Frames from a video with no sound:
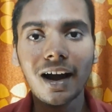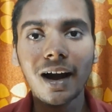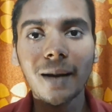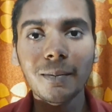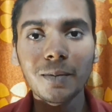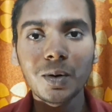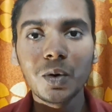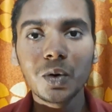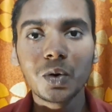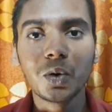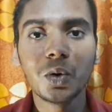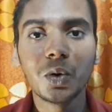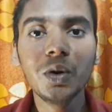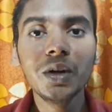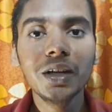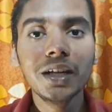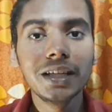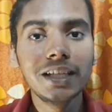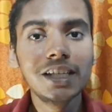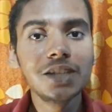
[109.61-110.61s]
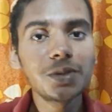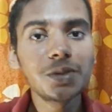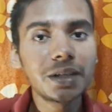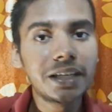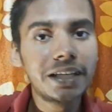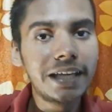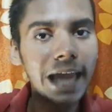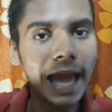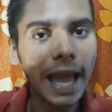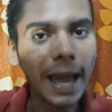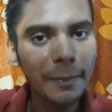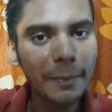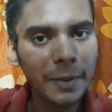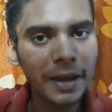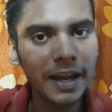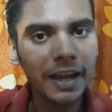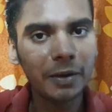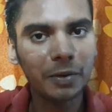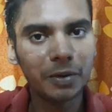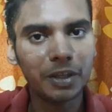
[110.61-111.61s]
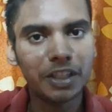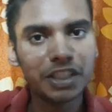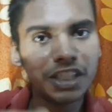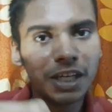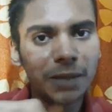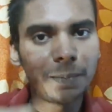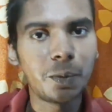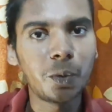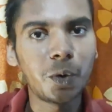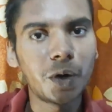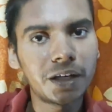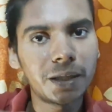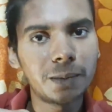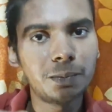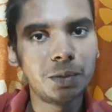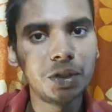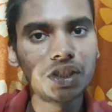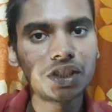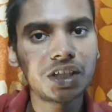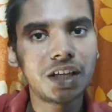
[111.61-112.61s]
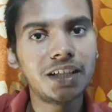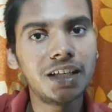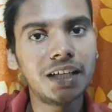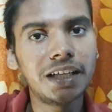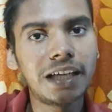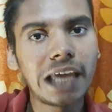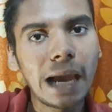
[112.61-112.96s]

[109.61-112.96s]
हम लोग को ये जो गैप है रिच एंड पुअर के बीच का ये